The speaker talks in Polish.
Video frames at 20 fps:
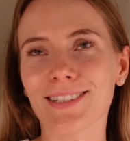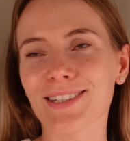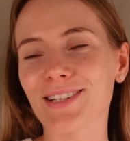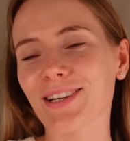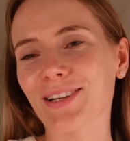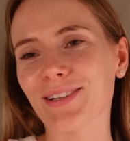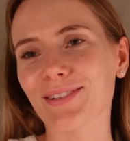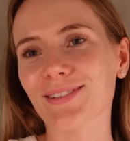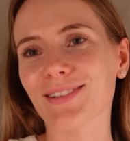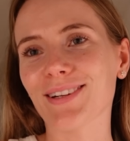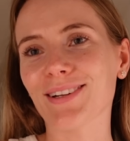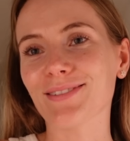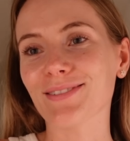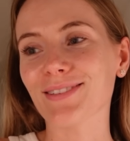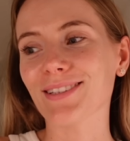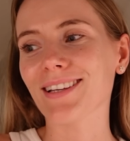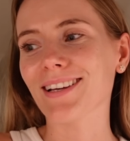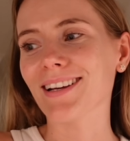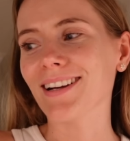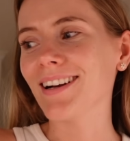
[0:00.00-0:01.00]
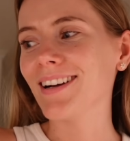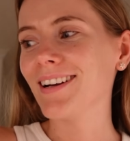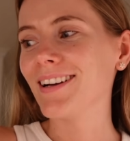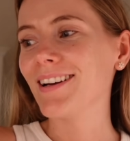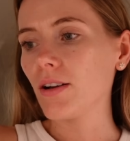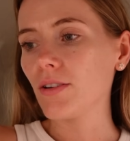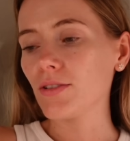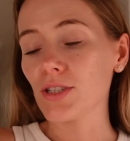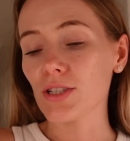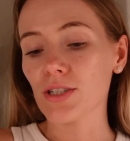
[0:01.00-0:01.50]
naszego trawnika.
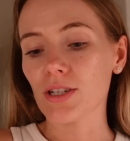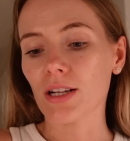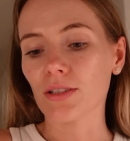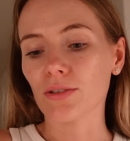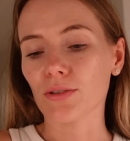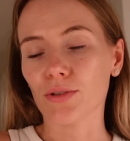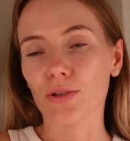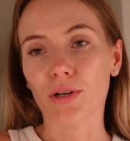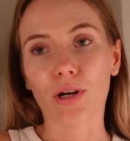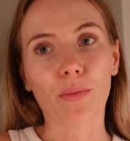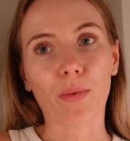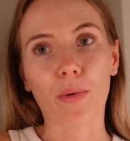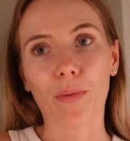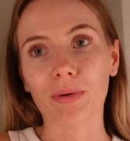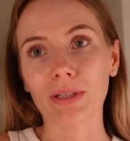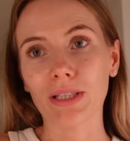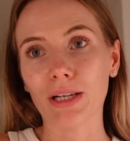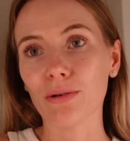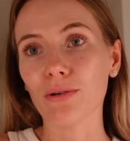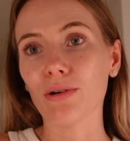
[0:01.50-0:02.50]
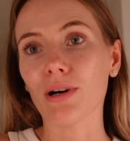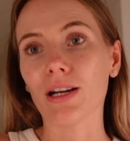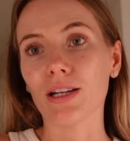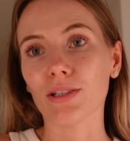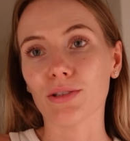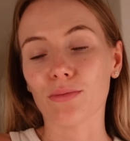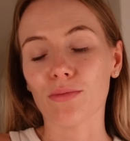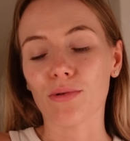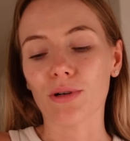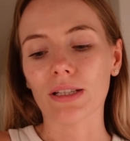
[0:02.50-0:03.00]
Chociaż rano trochę popadało, ale
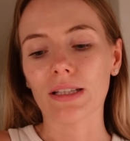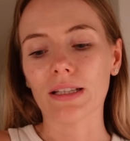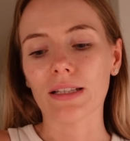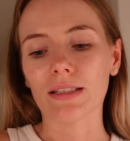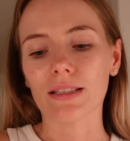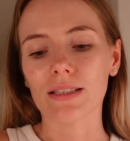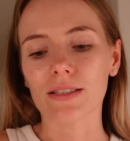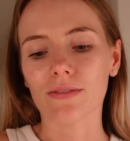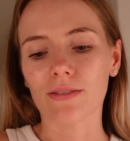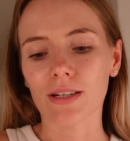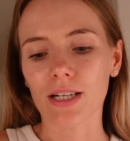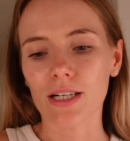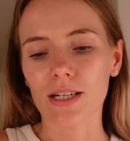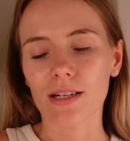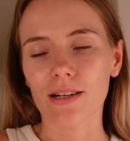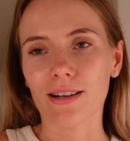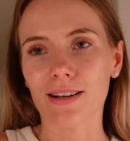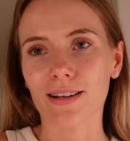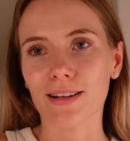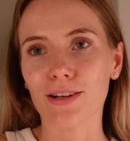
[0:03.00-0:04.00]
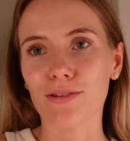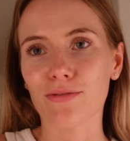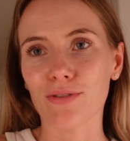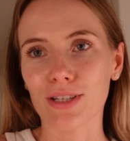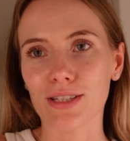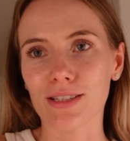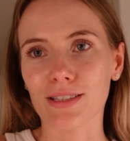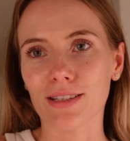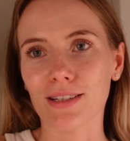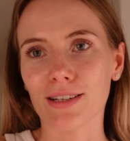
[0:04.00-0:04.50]
to była dla nas ważna
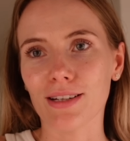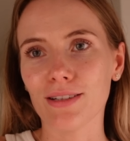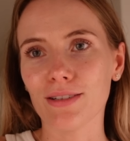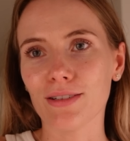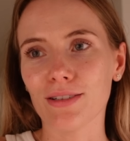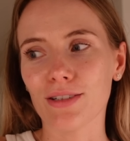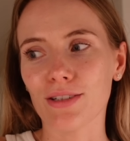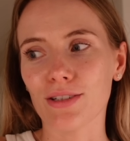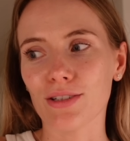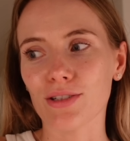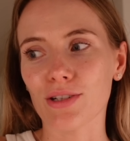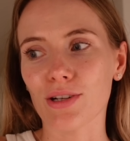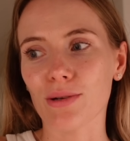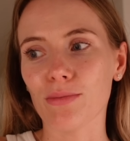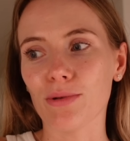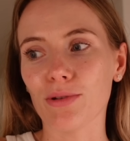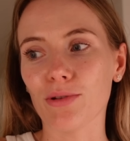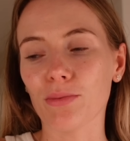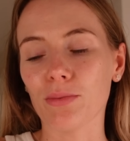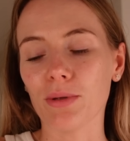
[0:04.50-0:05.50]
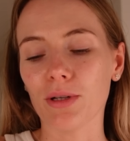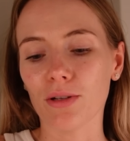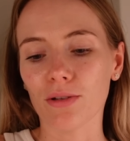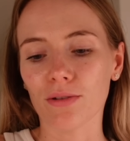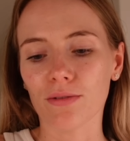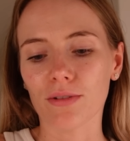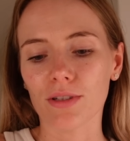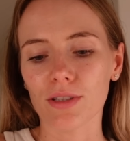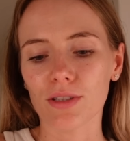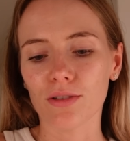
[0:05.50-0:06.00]
kwestia, żeby
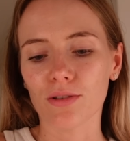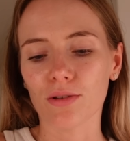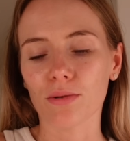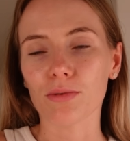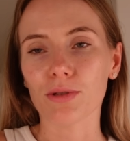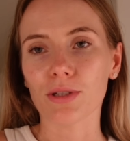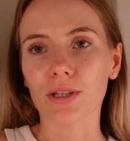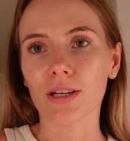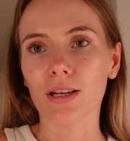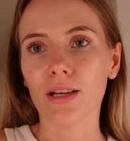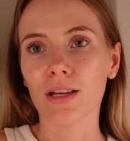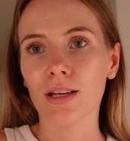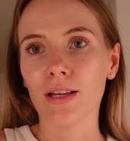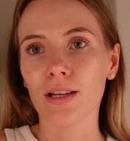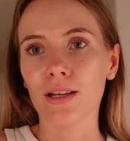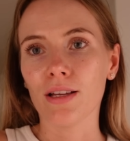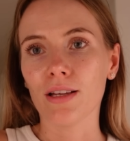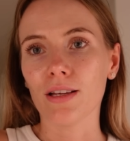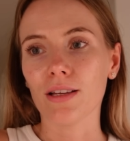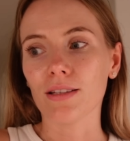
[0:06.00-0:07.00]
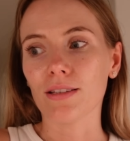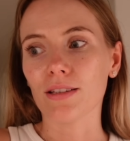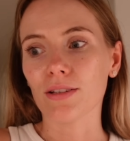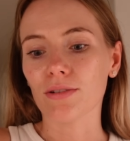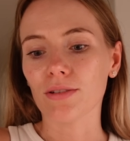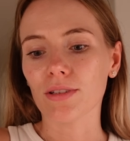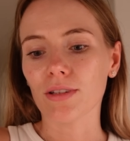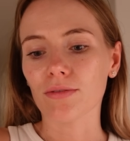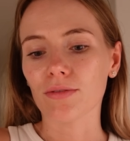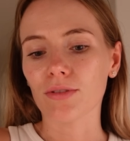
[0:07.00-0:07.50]
dopilnować dobrze e,
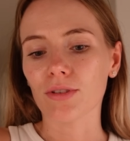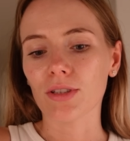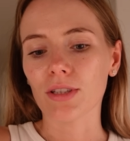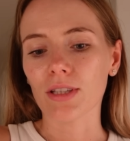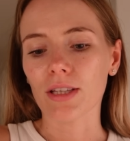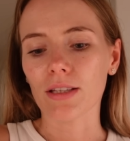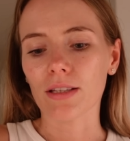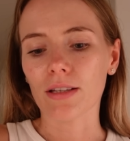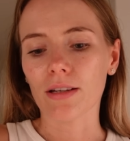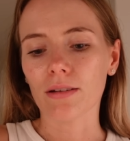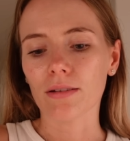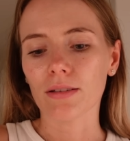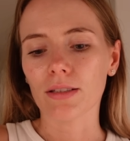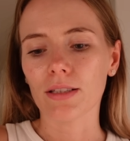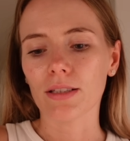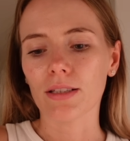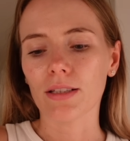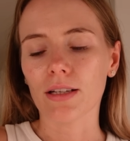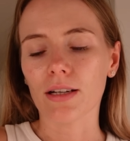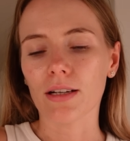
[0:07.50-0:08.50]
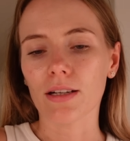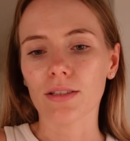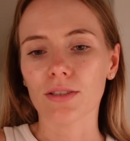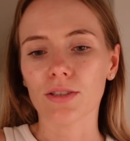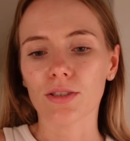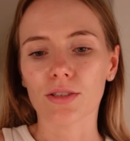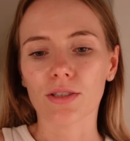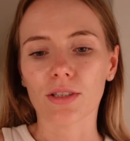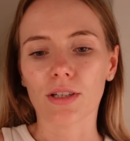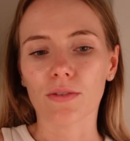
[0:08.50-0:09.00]
tego nawodnienia. Ja
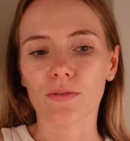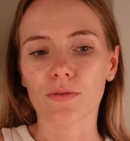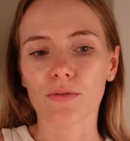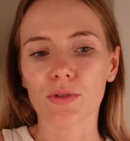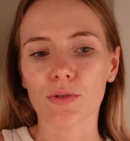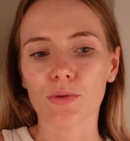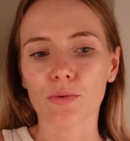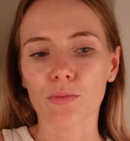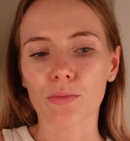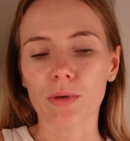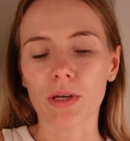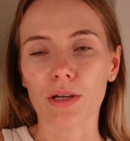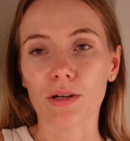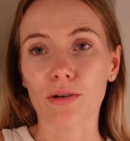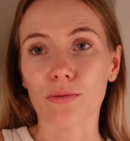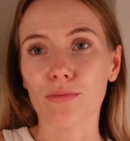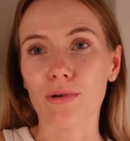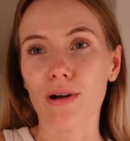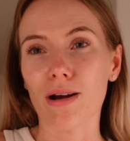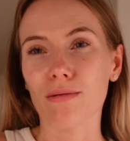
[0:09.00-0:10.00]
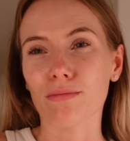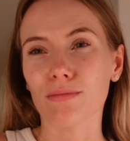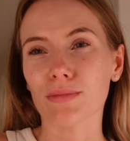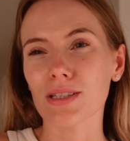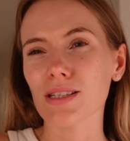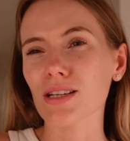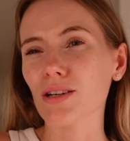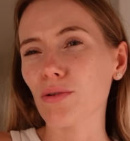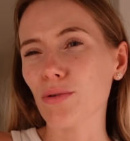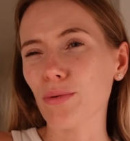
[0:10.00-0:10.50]
dzisiaj w sumie robiłam
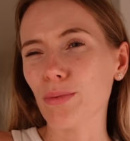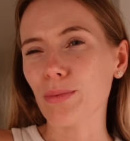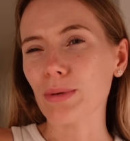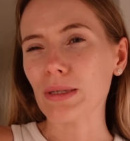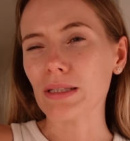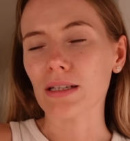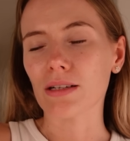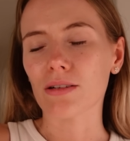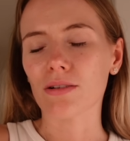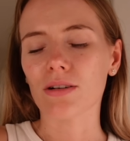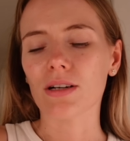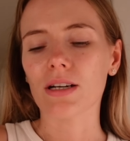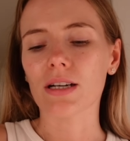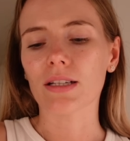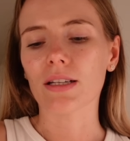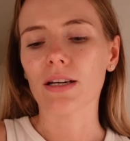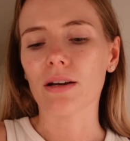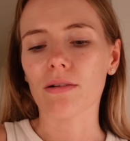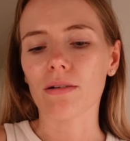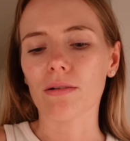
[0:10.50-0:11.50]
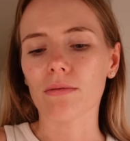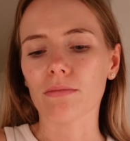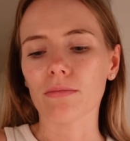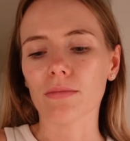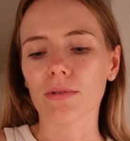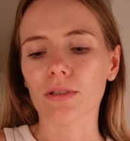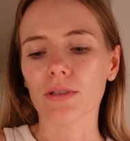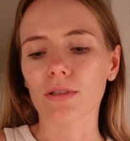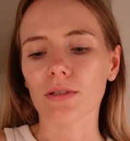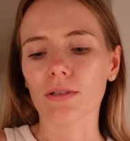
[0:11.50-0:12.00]
zakupy, tak
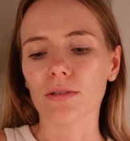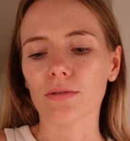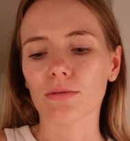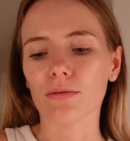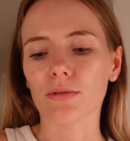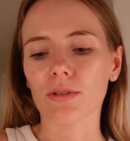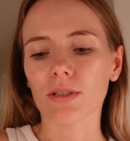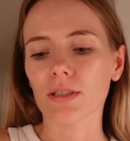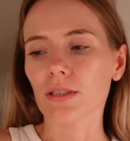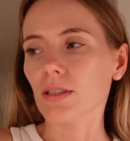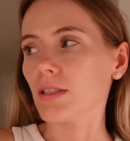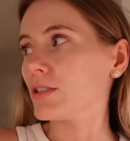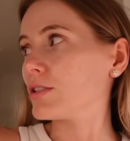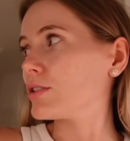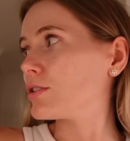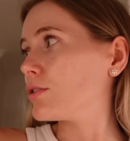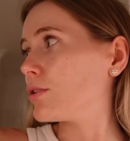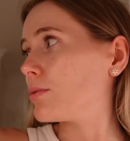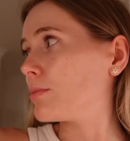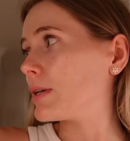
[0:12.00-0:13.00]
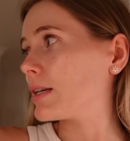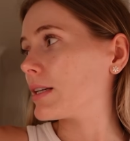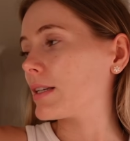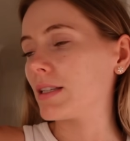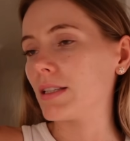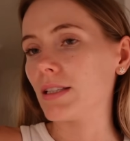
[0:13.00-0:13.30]
ogarniałam e, tutaj nasz domek